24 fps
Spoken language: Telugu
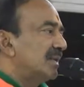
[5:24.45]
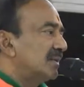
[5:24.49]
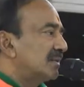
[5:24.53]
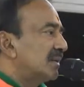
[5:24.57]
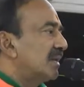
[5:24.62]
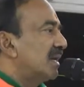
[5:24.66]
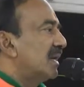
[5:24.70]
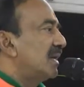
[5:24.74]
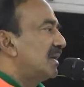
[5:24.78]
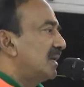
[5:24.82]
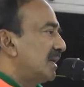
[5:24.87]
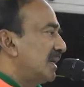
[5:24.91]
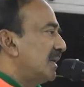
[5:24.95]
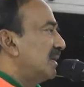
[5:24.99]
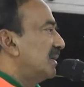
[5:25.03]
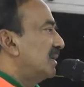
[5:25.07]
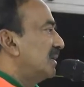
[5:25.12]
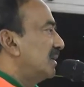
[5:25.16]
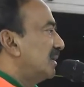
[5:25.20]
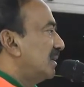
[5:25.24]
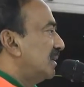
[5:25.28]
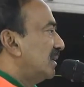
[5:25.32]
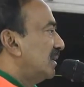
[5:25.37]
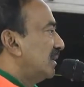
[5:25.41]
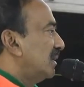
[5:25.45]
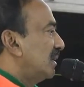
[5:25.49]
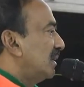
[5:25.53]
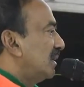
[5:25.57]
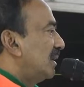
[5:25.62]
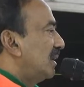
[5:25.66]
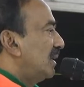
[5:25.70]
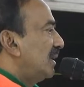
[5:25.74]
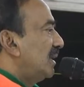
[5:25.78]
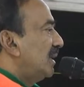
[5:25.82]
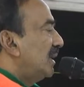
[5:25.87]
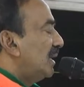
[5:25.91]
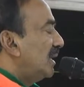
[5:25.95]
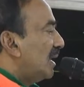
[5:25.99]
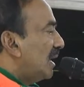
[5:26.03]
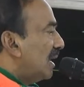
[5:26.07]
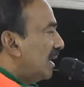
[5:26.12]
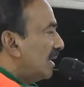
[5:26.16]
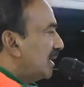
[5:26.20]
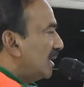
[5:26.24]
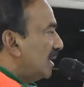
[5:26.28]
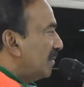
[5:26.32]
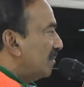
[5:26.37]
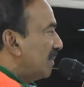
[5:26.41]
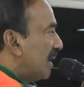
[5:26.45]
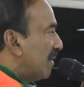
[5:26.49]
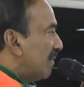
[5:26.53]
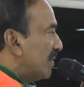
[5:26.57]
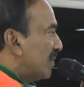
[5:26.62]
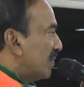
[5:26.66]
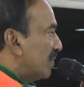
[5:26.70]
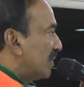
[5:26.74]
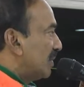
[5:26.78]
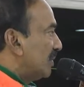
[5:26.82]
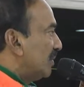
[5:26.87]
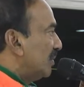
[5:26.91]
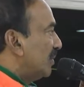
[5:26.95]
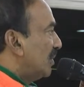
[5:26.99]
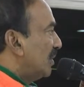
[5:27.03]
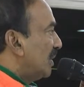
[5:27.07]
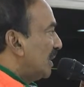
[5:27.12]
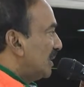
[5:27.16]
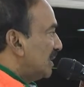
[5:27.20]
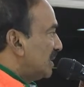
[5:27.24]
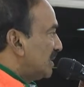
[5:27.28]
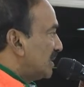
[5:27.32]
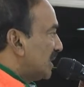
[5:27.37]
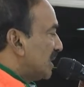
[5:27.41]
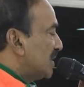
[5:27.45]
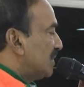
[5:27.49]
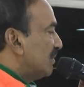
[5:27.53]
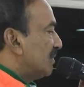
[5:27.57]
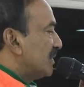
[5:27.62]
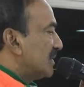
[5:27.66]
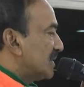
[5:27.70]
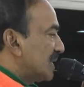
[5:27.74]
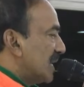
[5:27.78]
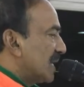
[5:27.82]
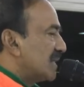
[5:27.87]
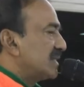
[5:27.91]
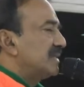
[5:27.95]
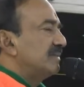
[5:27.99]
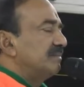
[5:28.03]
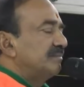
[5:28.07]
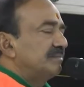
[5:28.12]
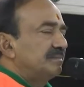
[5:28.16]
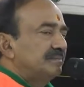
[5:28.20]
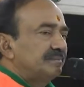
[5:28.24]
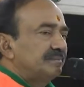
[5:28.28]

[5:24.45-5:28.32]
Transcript: మంత్రులు అంటే ఎలాంటి భావన ఉంటుందో అది సజీవ సాక్ష్యం